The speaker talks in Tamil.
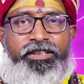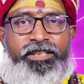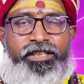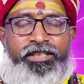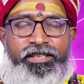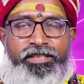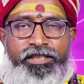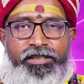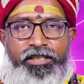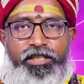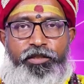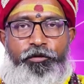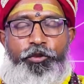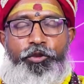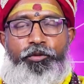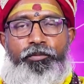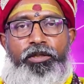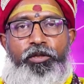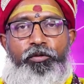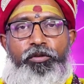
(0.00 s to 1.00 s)
ஏன்னா ரெண்டரை
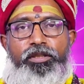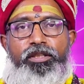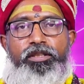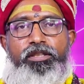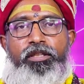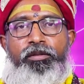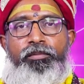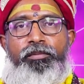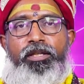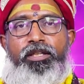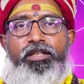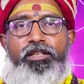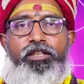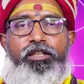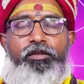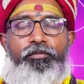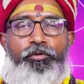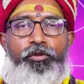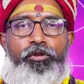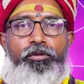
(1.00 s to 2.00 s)
வருஷமாக அவங்க தான்
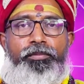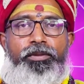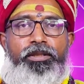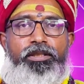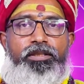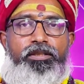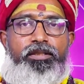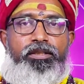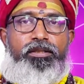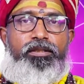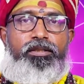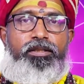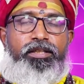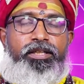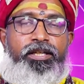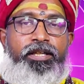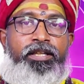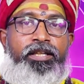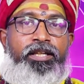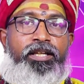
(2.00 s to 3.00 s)
திருமணத்துக்காக பொண்ணு பார்த்துட்டுருக்காங்க
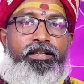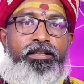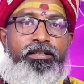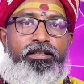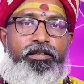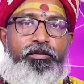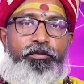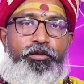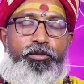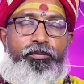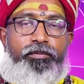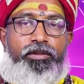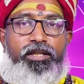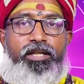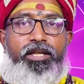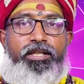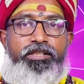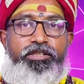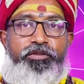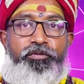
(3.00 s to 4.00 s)
என்ன ரெண்டரை வருஷமாக
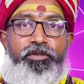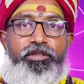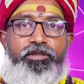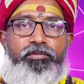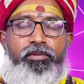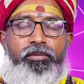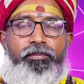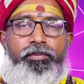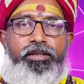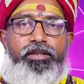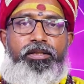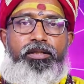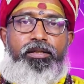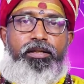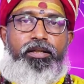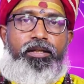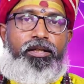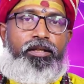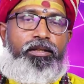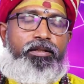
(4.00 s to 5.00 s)
நான் அஞ்சு வருஷமாக
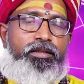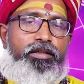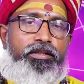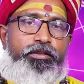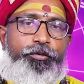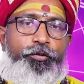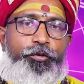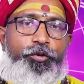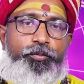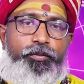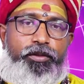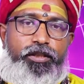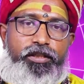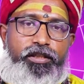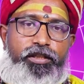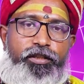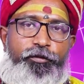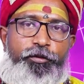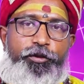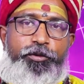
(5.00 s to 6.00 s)
பார்த்துட்ருக்கேன் என்ன அஞ்சு வருஷமாக
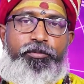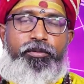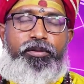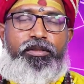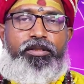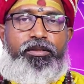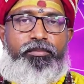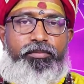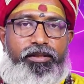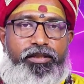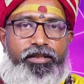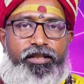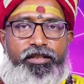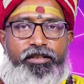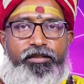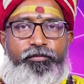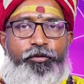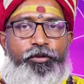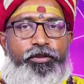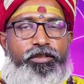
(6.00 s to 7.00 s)
நான் ஏழு வருஷமாக இப்படி
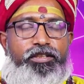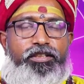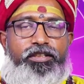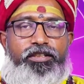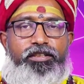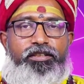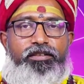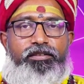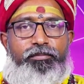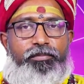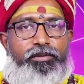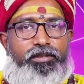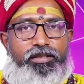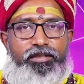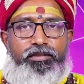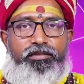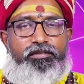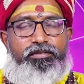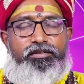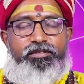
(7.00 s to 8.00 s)
கணக்கு போட்டுருக்காதீங்க
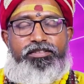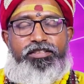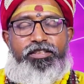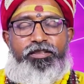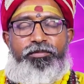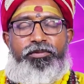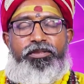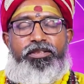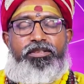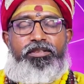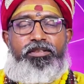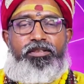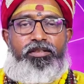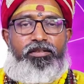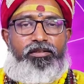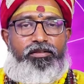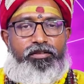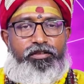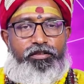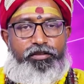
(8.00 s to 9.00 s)
அப்படிலாம் சண்டை
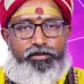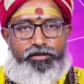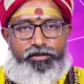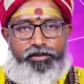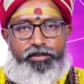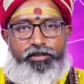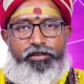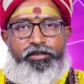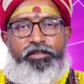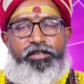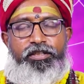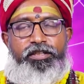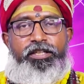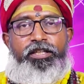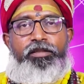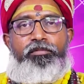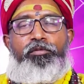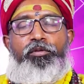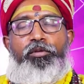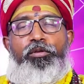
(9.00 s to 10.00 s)
பண்ணியிருக்காதீங்க இந்த
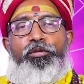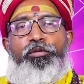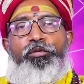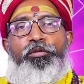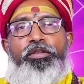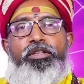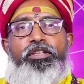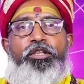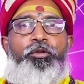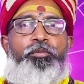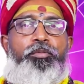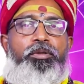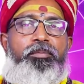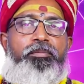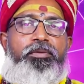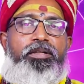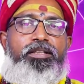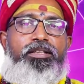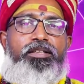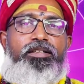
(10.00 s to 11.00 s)
டைம் உங்களுக்கு
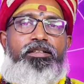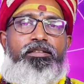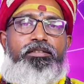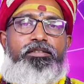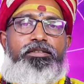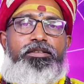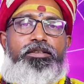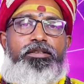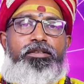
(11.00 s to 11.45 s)
திருமணம் நடக்கிறார்